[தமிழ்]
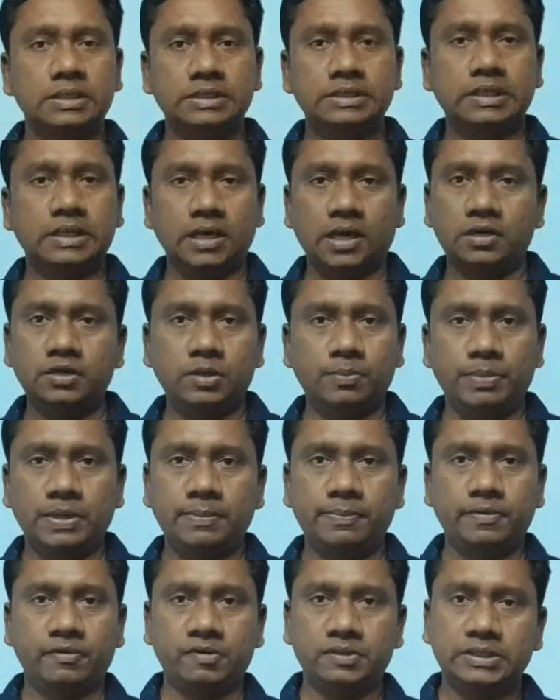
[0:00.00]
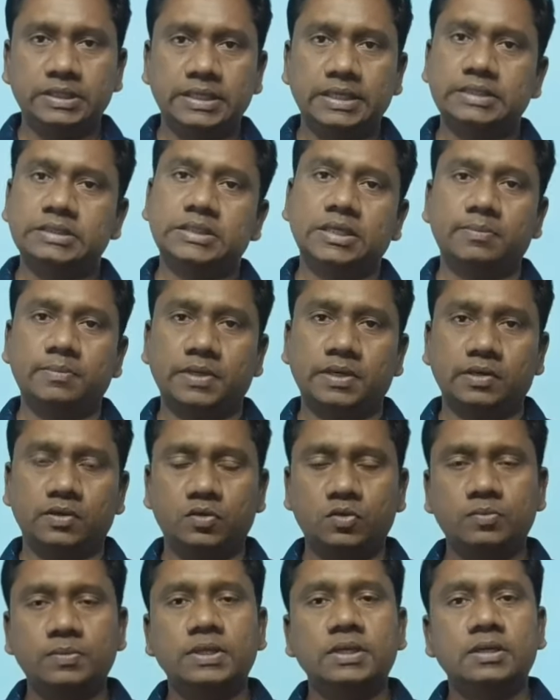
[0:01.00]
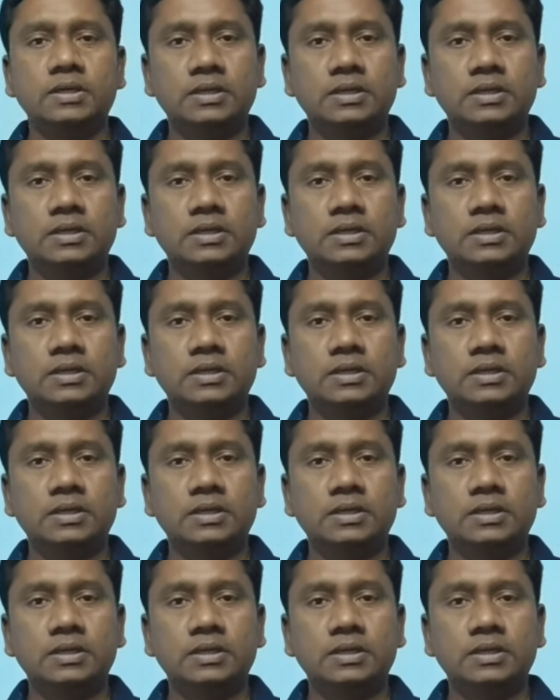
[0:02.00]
இது நான்கு பேப்பர் வந்து எக்ஸாம் நடக்கும்